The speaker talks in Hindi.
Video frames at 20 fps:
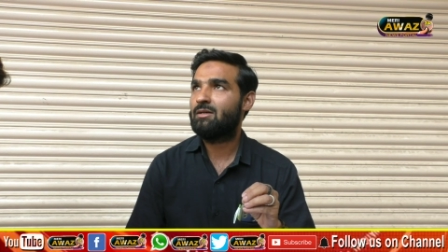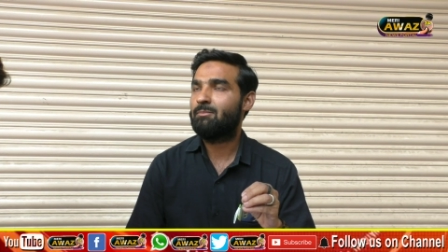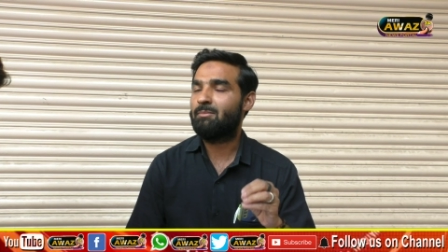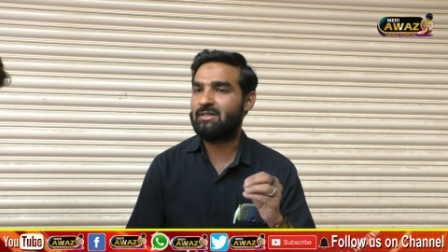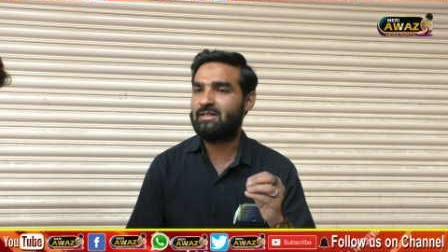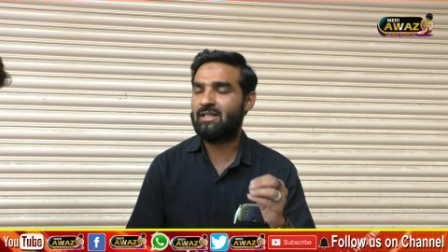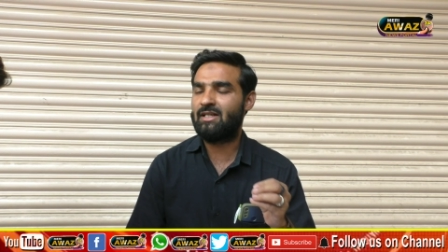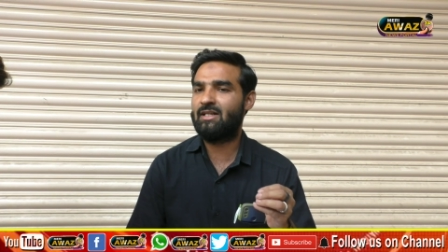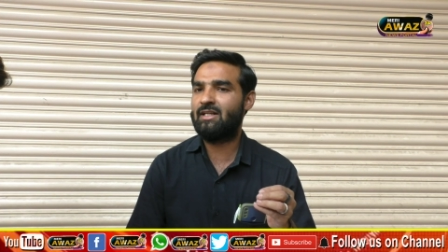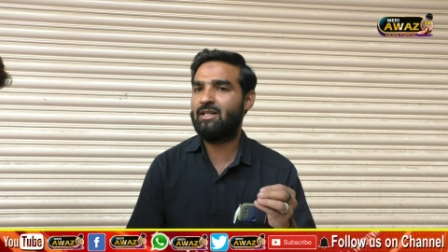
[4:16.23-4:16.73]

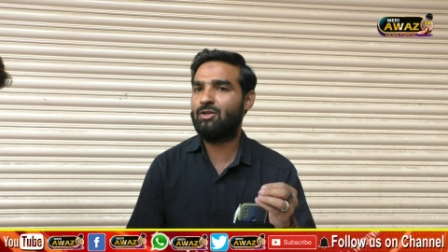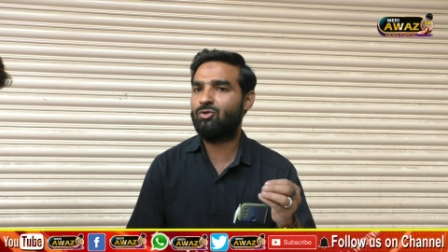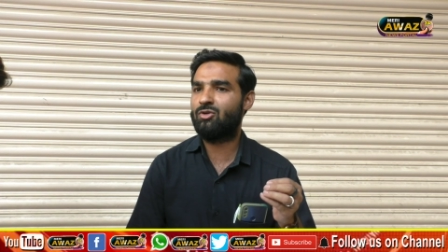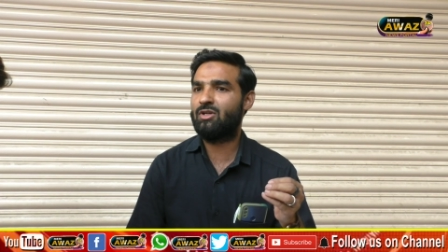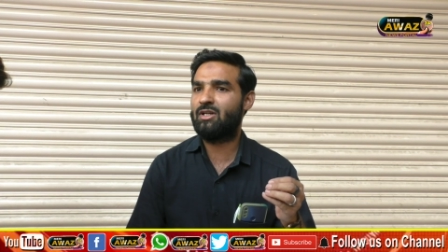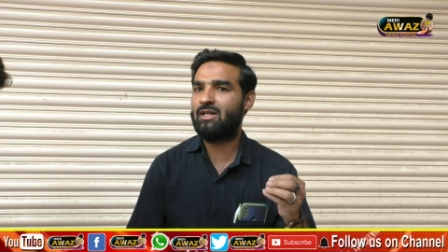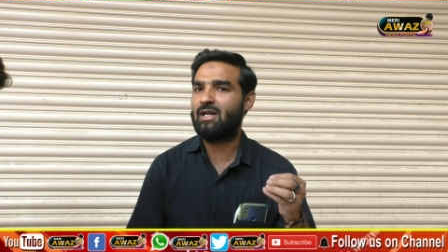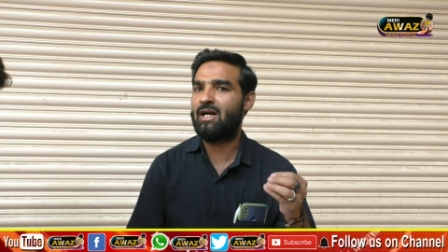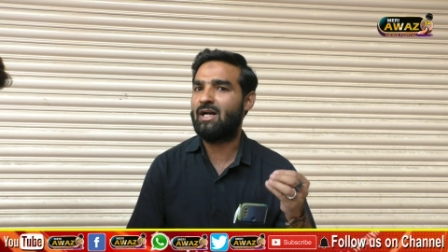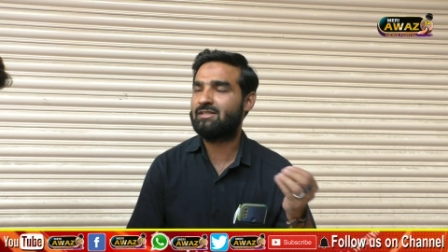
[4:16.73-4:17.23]
पता नहीं
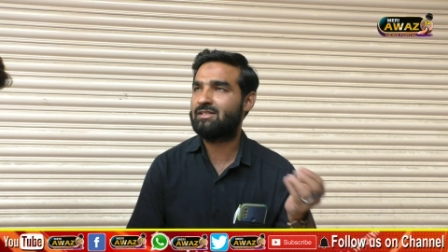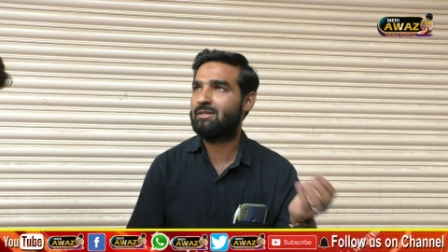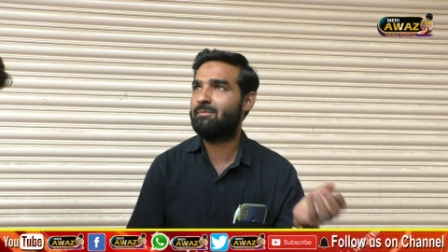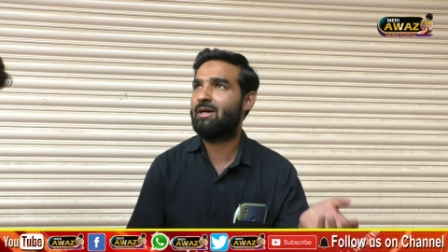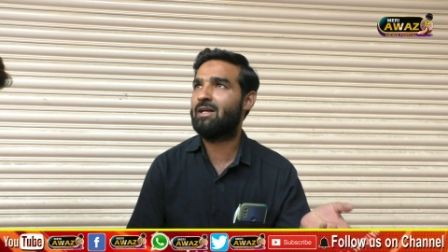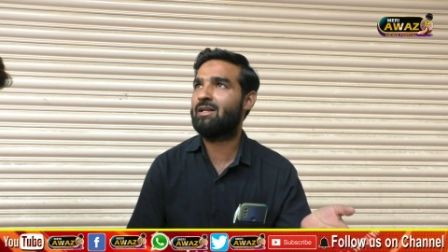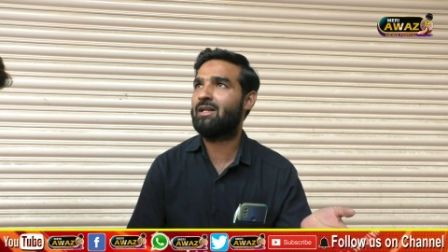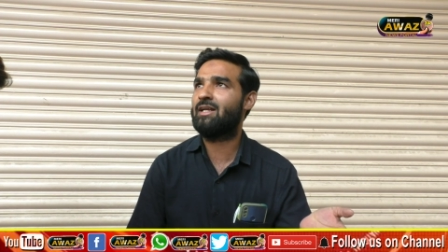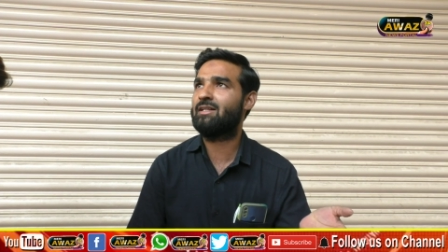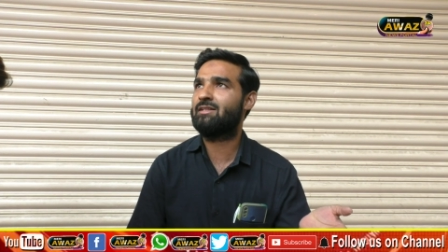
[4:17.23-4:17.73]
इन्होंने कहाँ से
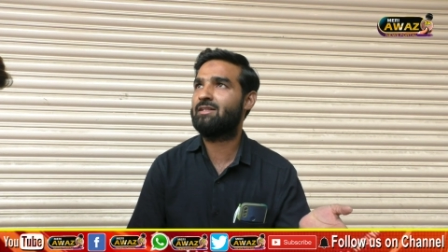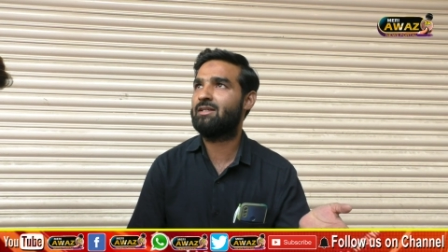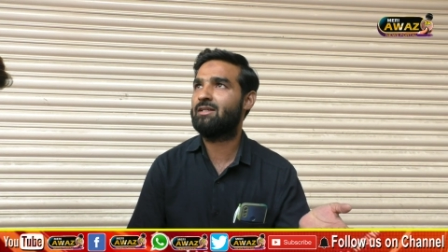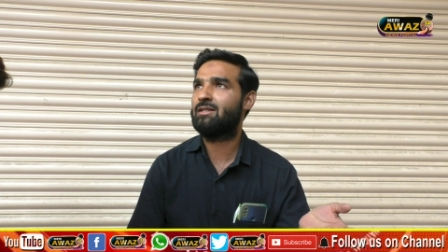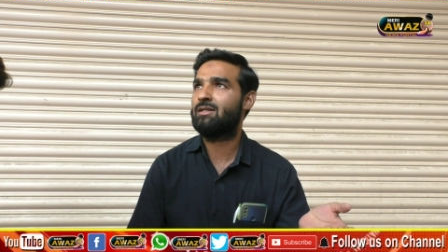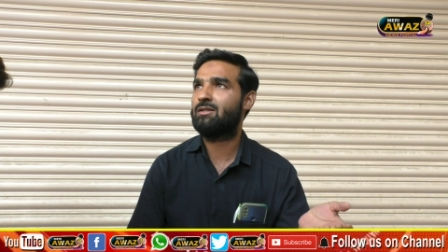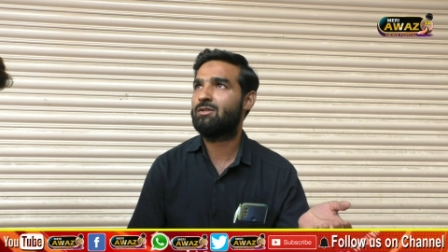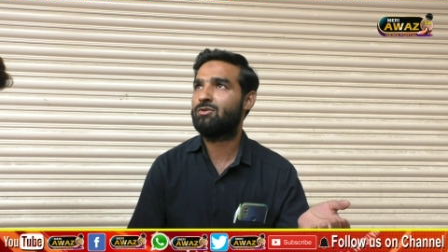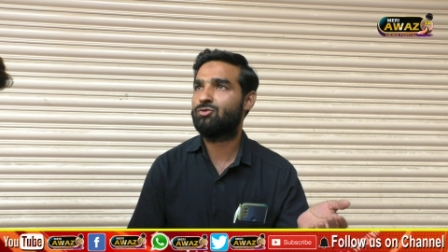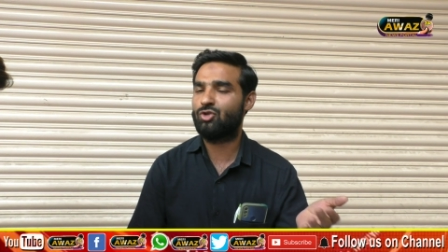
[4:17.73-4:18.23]
माल लाए थे
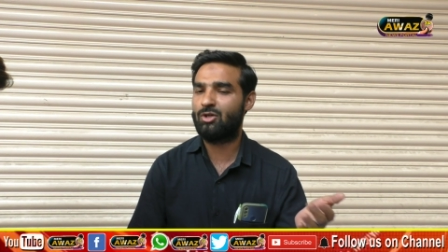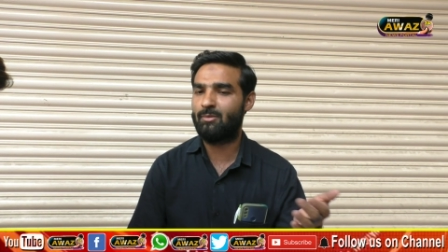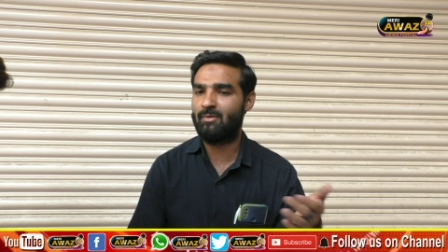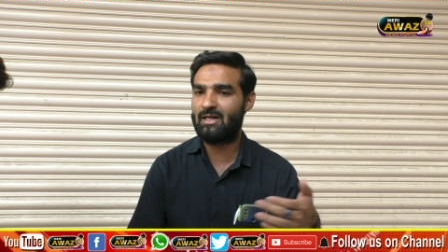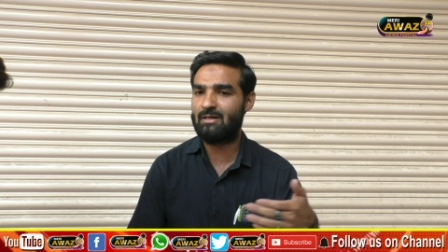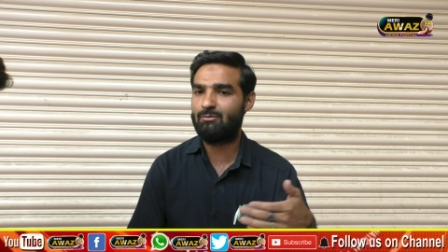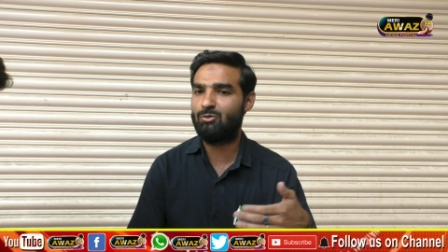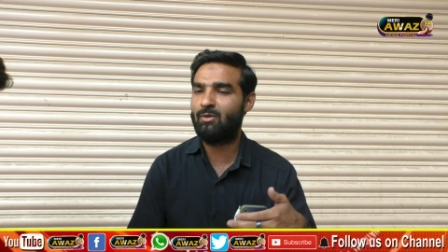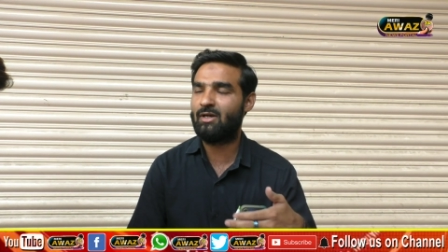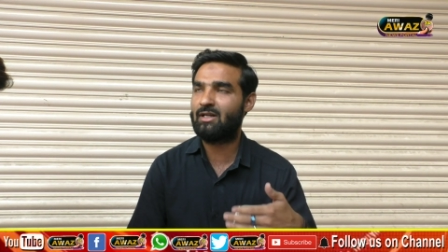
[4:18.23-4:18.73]
जो
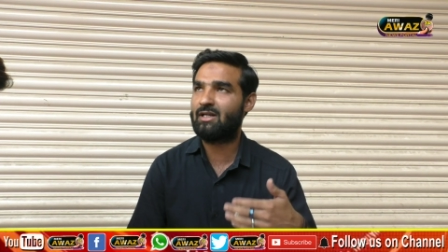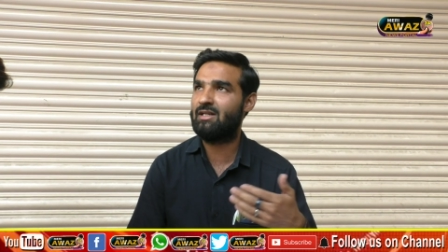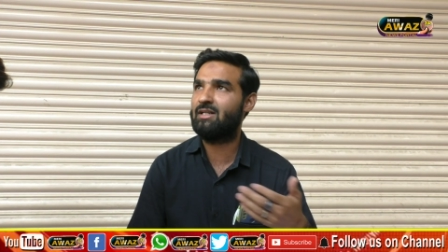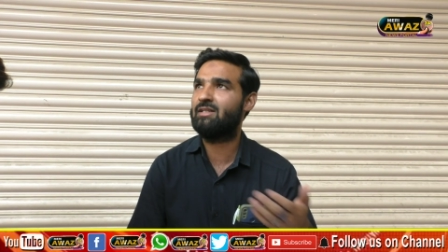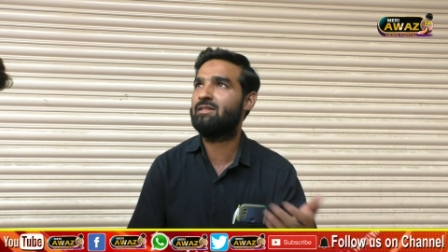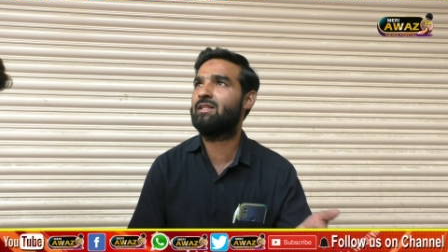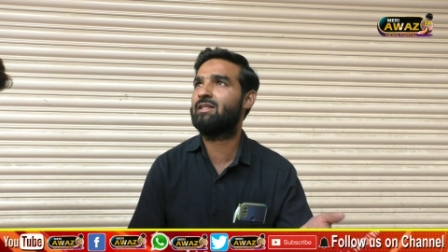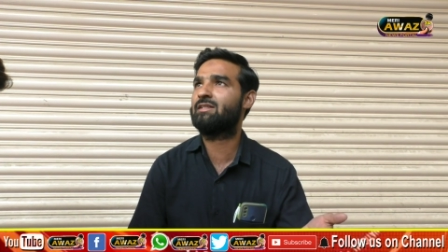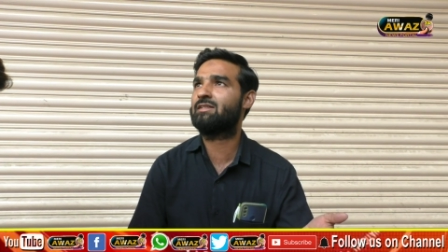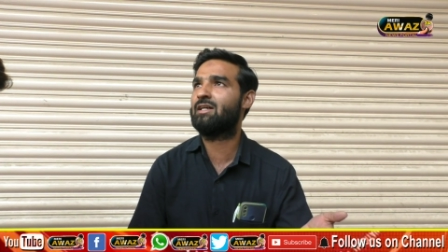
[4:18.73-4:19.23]
हमारा मोबाइल का
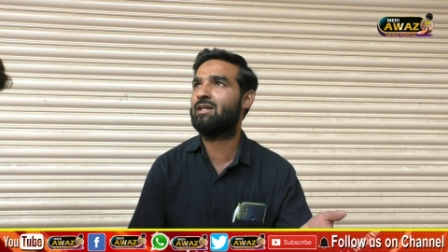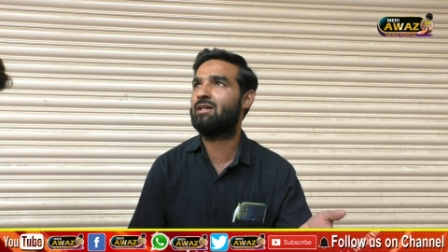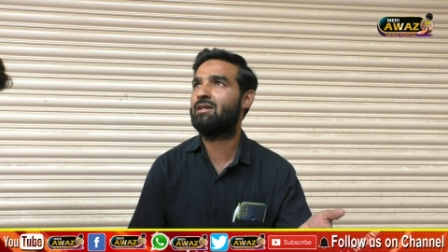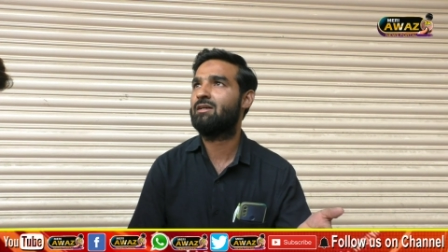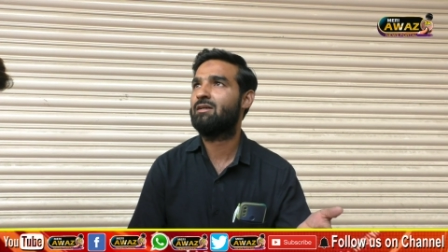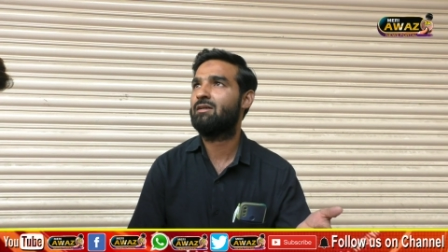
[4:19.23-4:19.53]
लेन देन था